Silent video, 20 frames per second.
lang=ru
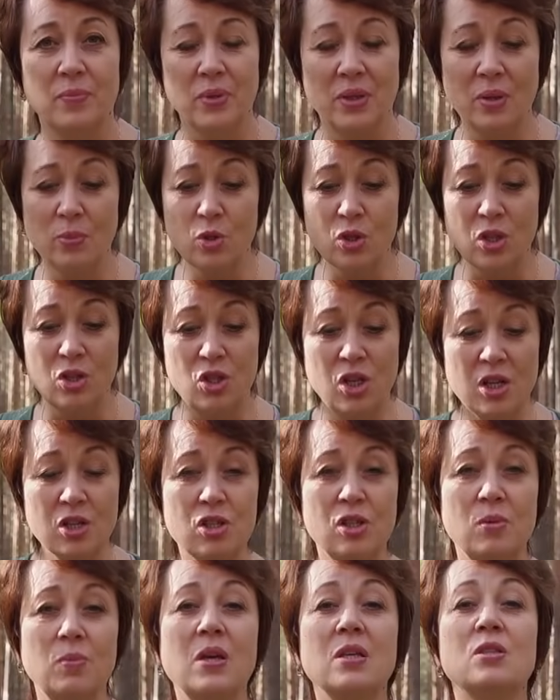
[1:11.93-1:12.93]
Потому что
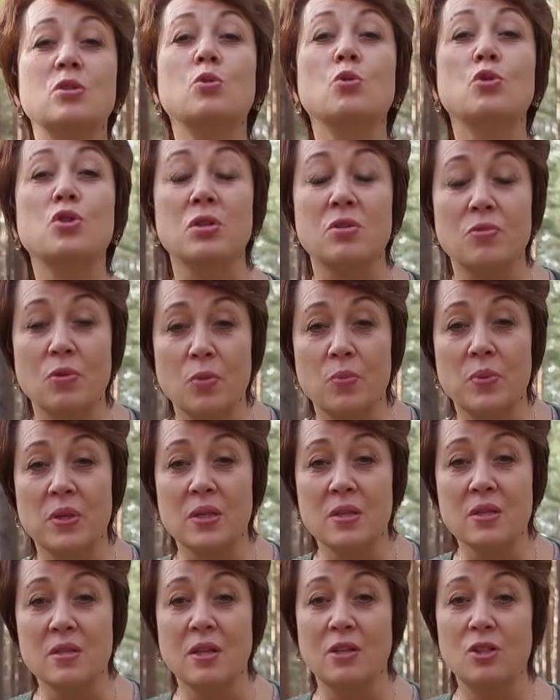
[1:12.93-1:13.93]
чаша имеет тоже свое
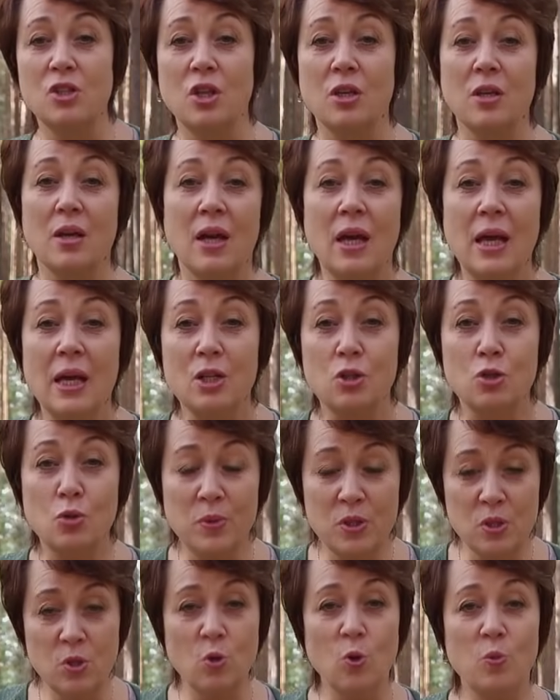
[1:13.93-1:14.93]
предназначение, чтобы
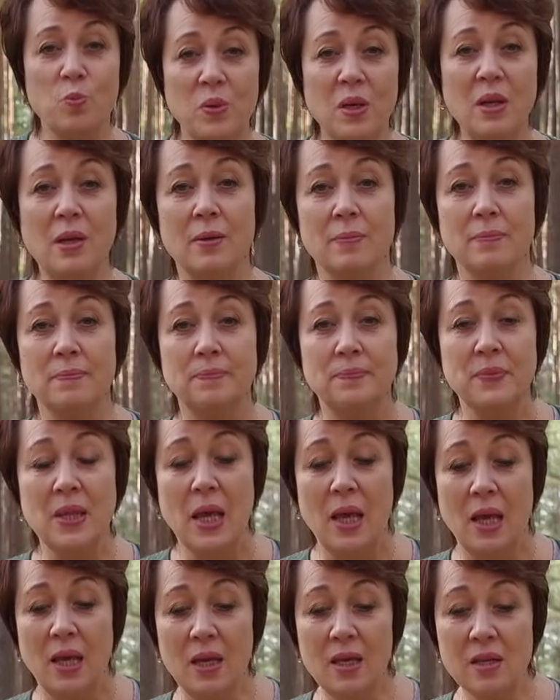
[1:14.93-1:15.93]
из нее пили.
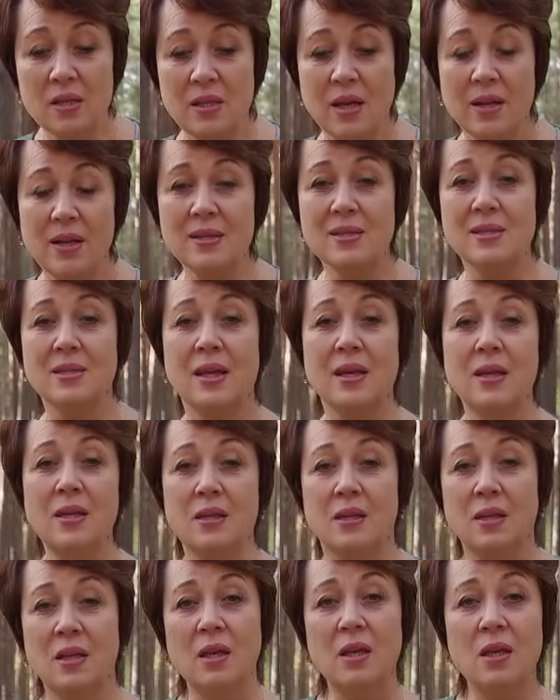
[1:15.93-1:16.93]
И если она
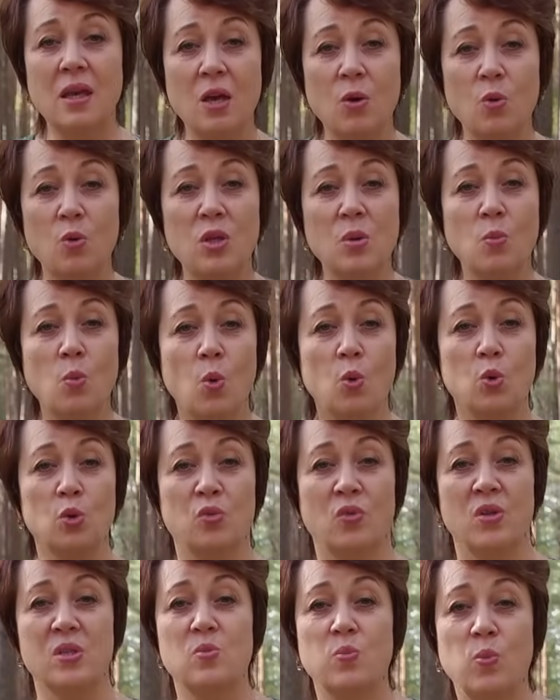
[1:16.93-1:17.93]
стоит и ею не могут
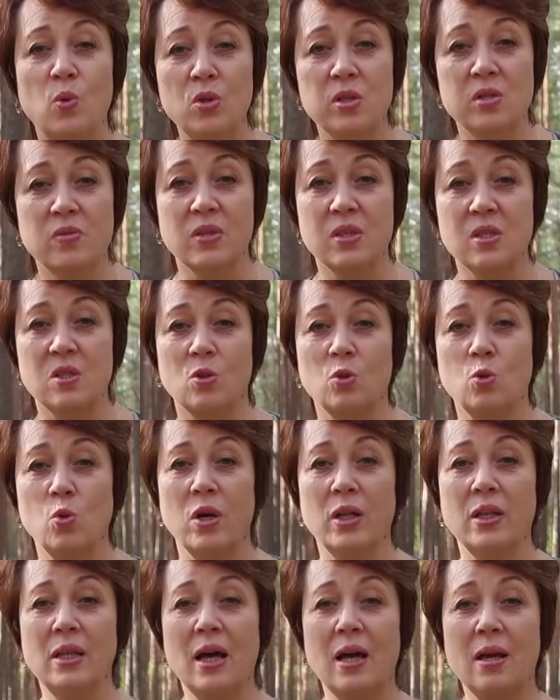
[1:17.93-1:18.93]
воспользоваться, то
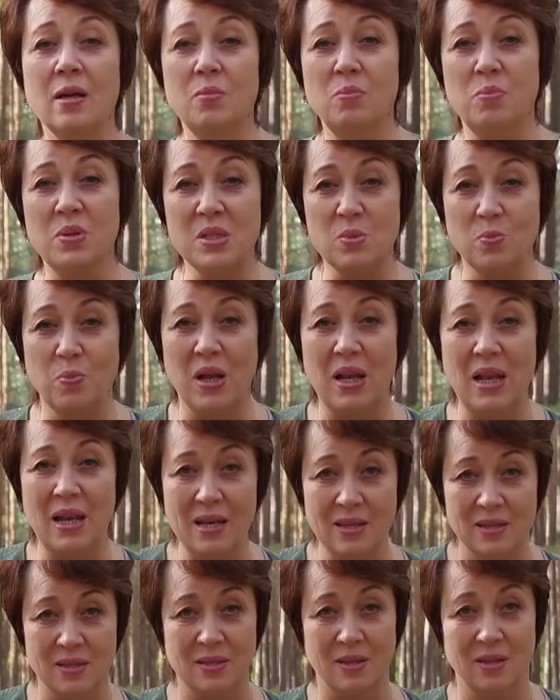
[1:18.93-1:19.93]
она
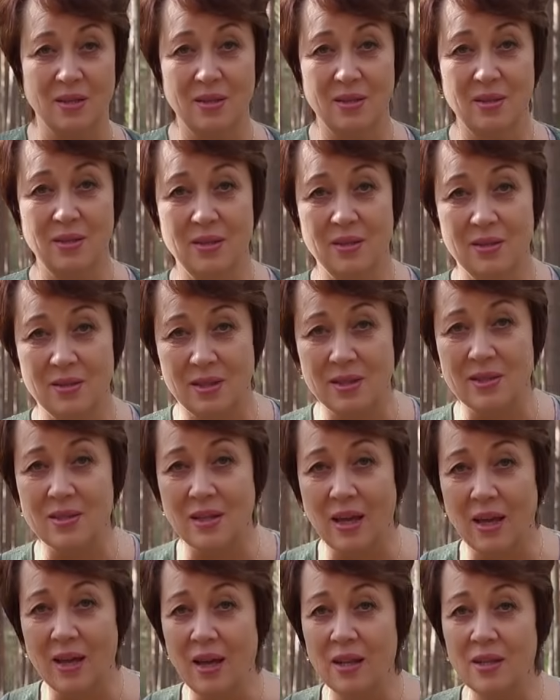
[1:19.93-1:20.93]
бесполезна.
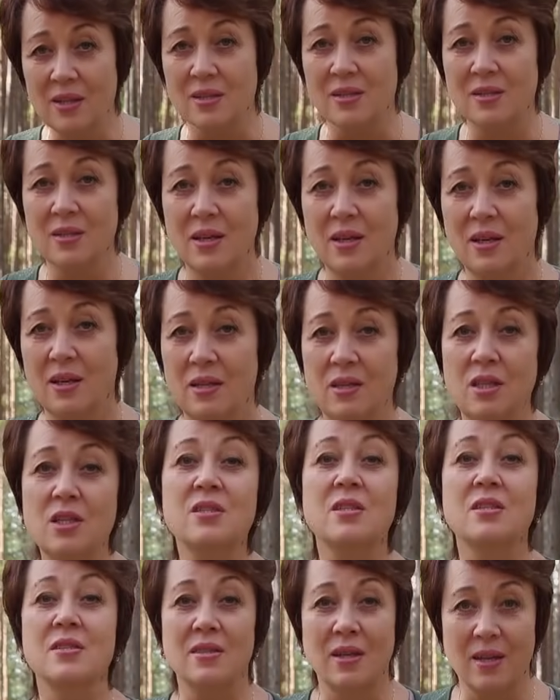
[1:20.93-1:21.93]
Состоялась, не
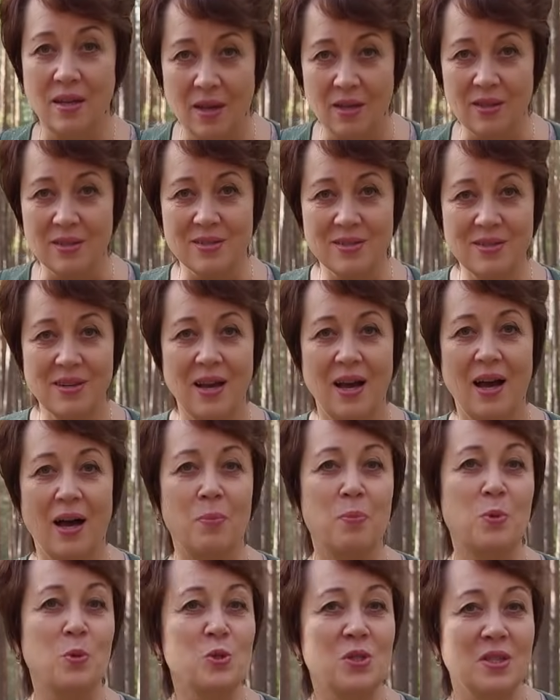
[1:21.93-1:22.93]
состоялась, а
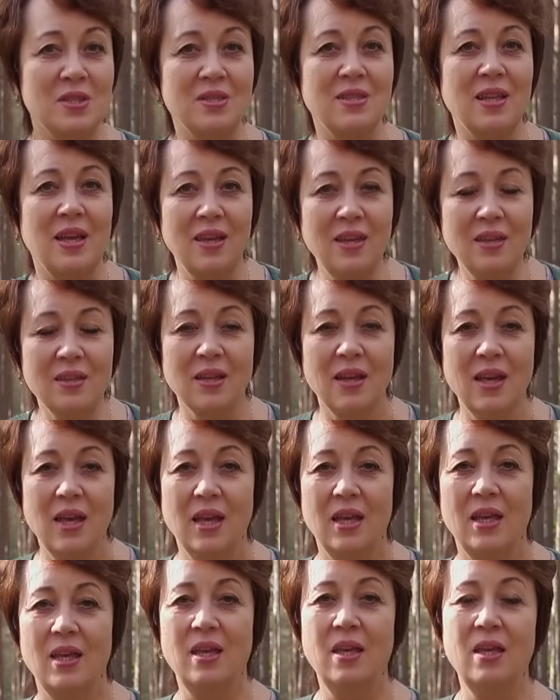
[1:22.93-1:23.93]
просто стоит
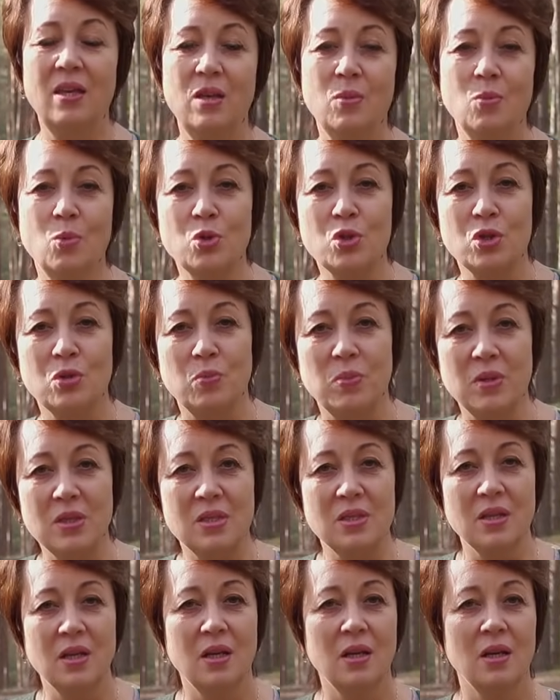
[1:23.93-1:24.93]
и не может
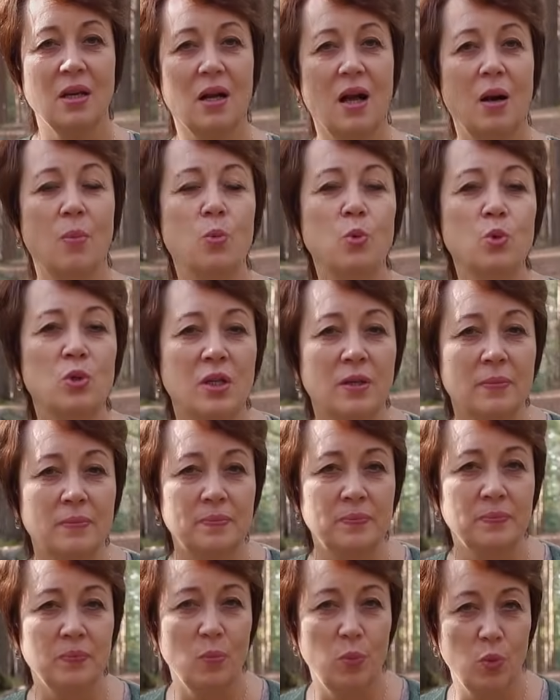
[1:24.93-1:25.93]
быть кому-то
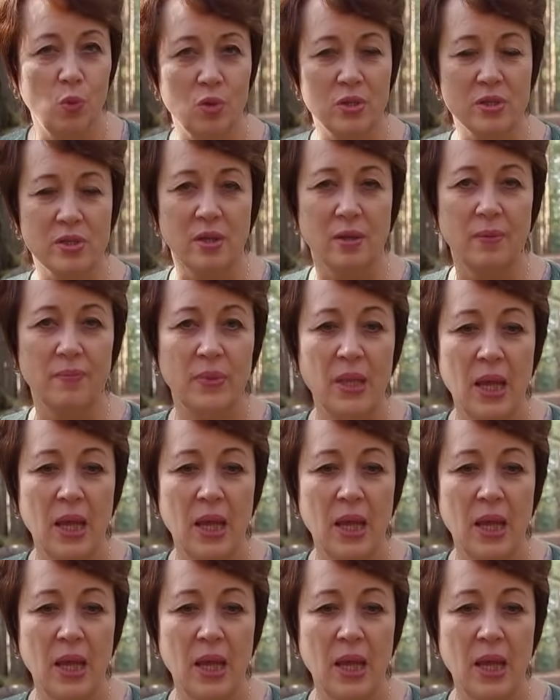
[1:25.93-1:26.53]
пользой.